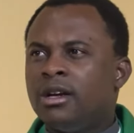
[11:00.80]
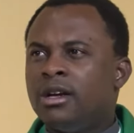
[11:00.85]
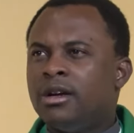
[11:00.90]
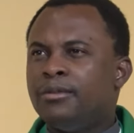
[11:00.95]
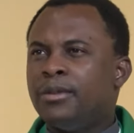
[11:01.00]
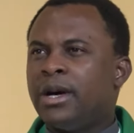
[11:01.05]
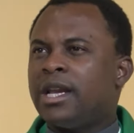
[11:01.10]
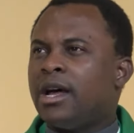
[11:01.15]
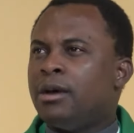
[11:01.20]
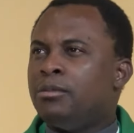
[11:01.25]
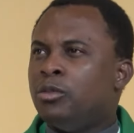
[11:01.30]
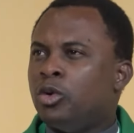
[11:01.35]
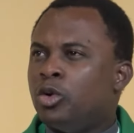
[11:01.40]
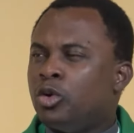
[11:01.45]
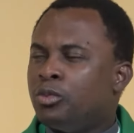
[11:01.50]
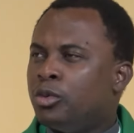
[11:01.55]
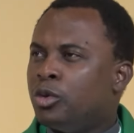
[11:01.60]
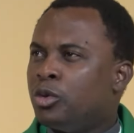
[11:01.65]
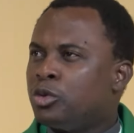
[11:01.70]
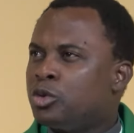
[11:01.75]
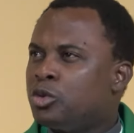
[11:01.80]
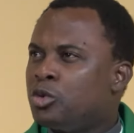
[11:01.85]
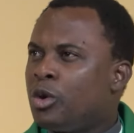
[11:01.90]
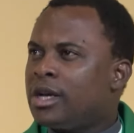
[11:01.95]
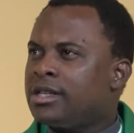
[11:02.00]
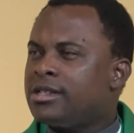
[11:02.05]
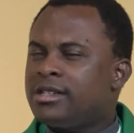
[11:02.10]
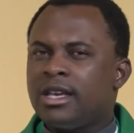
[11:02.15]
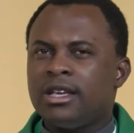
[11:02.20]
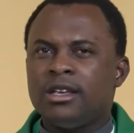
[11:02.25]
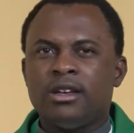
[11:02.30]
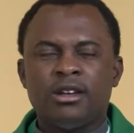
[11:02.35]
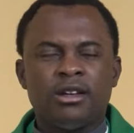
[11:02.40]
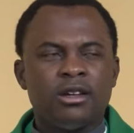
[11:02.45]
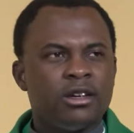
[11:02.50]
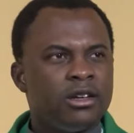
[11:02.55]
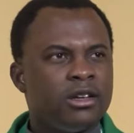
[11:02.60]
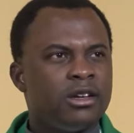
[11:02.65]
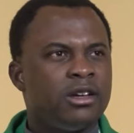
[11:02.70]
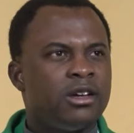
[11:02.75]
Par amour pour toi, Seigneur
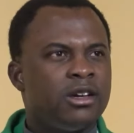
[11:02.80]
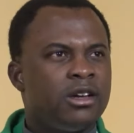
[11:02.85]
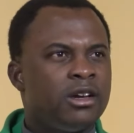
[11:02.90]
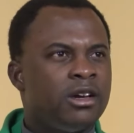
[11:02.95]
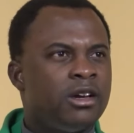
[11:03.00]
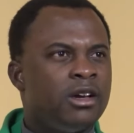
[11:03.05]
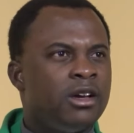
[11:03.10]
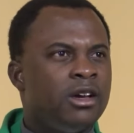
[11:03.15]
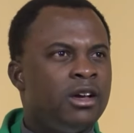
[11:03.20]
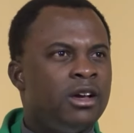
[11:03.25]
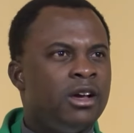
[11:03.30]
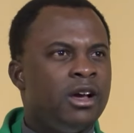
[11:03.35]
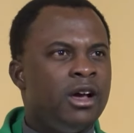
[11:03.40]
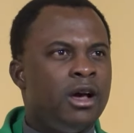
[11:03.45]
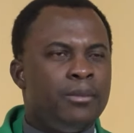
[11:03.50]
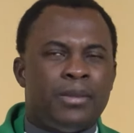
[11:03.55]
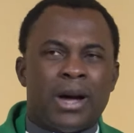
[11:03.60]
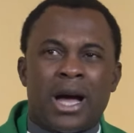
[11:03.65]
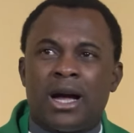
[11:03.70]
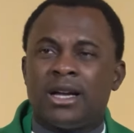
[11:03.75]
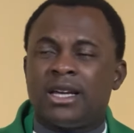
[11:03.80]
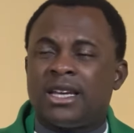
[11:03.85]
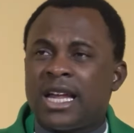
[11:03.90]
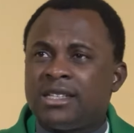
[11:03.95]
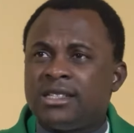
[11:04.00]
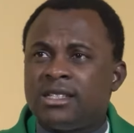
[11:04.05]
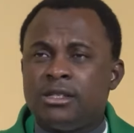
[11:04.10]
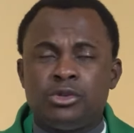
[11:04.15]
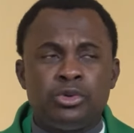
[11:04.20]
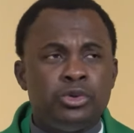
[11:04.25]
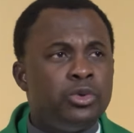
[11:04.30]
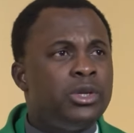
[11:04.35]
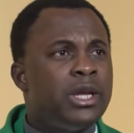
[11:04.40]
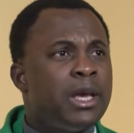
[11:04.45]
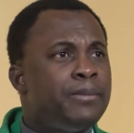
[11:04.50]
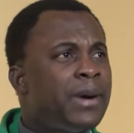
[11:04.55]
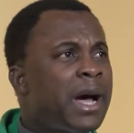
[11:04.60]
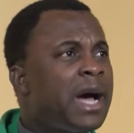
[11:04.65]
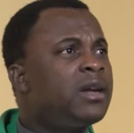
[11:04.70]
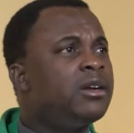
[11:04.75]
par gratitude et
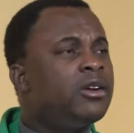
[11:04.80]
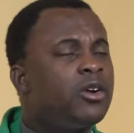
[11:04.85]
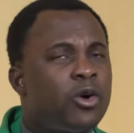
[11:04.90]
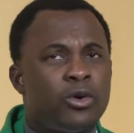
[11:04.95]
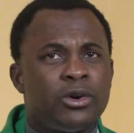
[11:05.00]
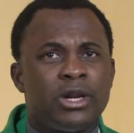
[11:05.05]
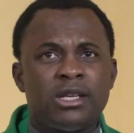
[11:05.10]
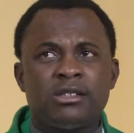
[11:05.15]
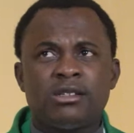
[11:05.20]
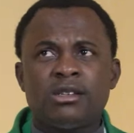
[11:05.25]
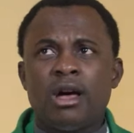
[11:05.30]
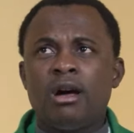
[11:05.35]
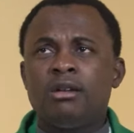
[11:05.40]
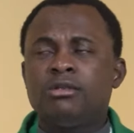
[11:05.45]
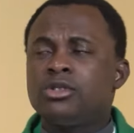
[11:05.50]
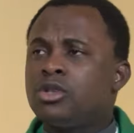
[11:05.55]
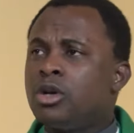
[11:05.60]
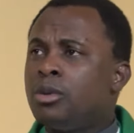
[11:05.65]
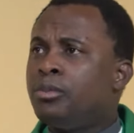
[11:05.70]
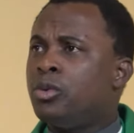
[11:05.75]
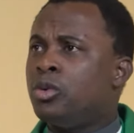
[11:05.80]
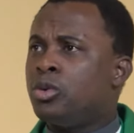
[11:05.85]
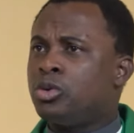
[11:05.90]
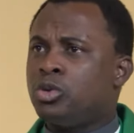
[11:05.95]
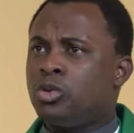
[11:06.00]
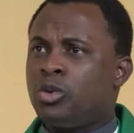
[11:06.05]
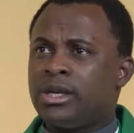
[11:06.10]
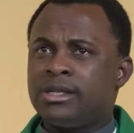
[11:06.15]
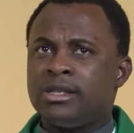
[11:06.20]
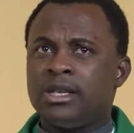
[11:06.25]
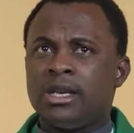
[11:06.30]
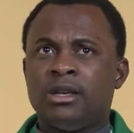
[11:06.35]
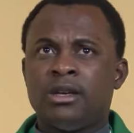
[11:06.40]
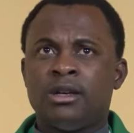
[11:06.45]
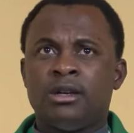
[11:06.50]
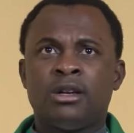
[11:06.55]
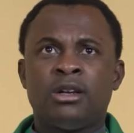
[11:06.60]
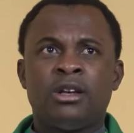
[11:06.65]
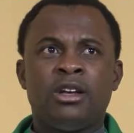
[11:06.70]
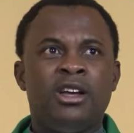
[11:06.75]
par reconnaissance pour toi,
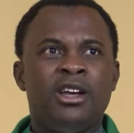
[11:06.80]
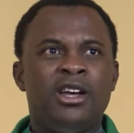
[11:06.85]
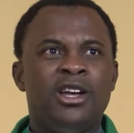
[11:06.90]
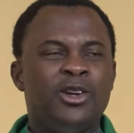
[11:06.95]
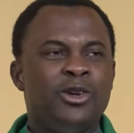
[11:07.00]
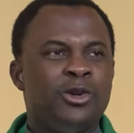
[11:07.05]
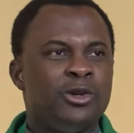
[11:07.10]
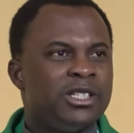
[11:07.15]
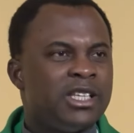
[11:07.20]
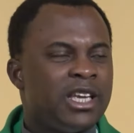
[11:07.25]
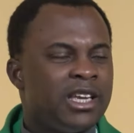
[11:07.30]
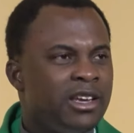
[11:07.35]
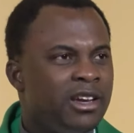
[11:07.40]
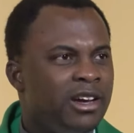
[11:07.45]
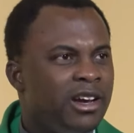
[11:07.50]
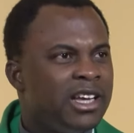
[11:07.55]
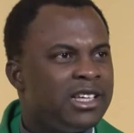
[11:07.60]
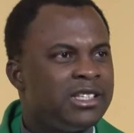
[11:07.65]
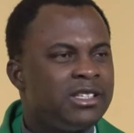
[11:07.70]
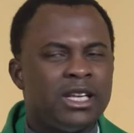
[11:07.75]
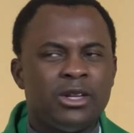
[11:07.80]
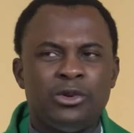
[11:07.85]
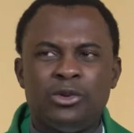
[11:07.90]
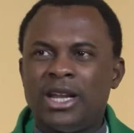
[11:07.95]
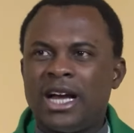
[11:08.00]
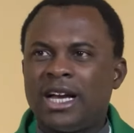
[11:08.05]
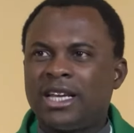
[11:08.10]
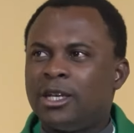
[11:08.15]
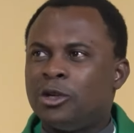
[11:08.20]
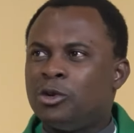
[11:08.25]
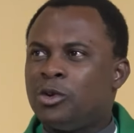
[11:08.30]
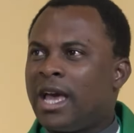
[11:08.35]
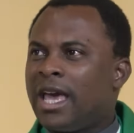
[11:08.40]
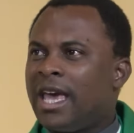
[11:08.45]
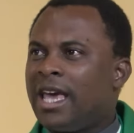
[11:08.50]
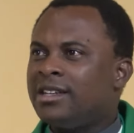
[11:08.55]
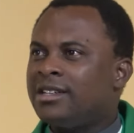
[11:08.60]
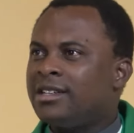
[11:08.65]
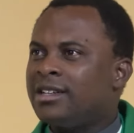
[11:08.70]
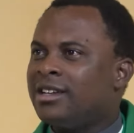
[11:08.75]
Seigneur. Le Seigneur est celui-là qui doit
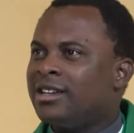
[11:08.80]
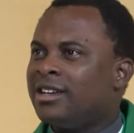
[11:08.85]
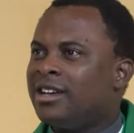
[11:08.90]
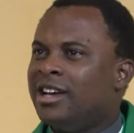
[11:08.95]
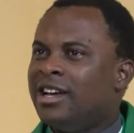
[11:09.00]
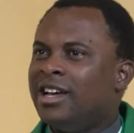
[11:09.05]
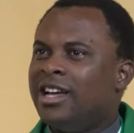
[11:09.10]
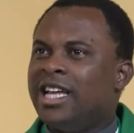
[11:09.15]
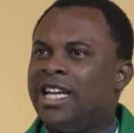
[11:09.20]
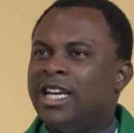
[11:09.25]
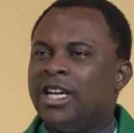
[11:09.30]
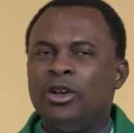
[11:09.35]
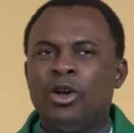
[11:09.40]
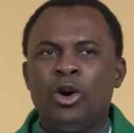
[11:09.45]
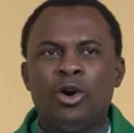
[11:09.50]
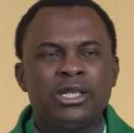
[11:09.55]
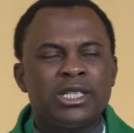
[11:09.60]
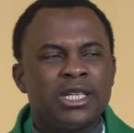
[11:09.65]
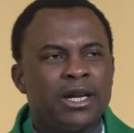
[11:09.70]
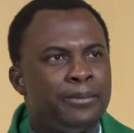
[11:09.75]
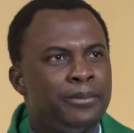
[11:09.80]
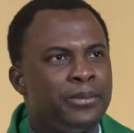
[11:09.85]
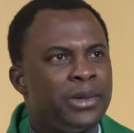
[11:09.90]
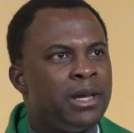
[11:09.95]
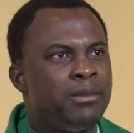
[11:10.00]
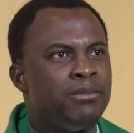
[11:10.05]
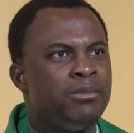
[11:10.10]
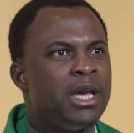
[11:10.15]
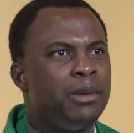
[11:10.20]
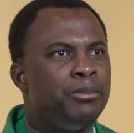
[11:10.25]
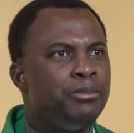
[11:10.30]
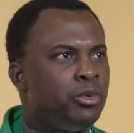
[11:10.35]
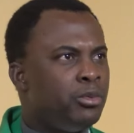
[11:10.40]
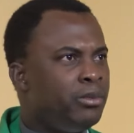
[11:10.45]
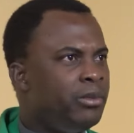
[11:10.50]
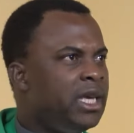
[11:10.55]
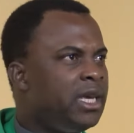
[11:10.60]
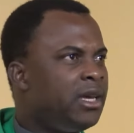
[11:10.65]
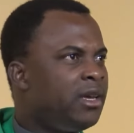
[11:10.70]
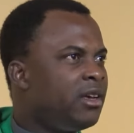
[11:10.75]
être notre premier
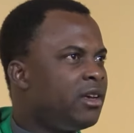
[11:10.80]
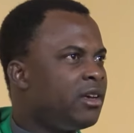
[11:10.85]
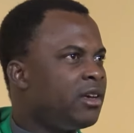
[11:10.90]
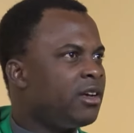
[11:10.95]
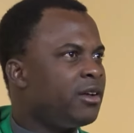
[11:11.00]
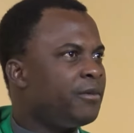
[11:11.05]
public.